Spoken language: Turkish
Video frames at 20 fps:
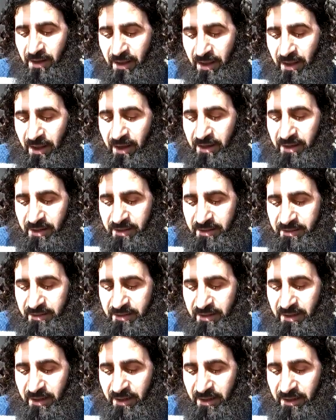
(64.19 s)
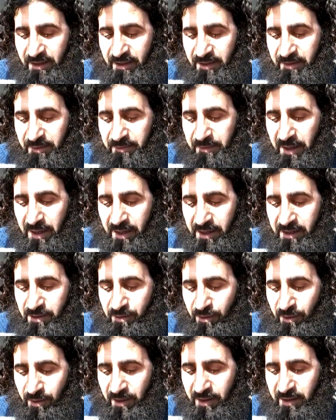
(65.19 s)
Allah katında
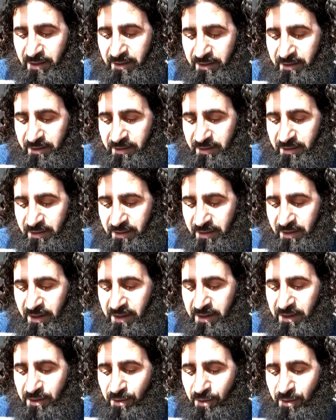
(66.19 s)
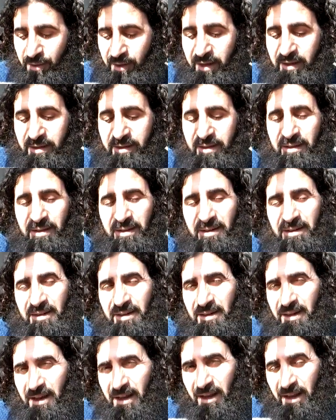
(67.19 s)
baki olan, hayırlı olan
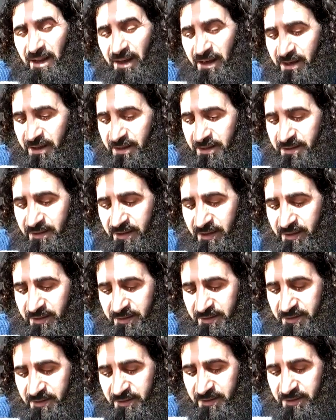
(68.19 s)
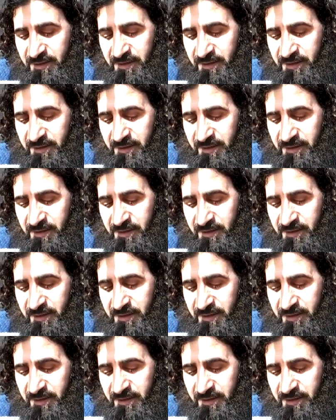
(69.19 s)
Allah katındadır.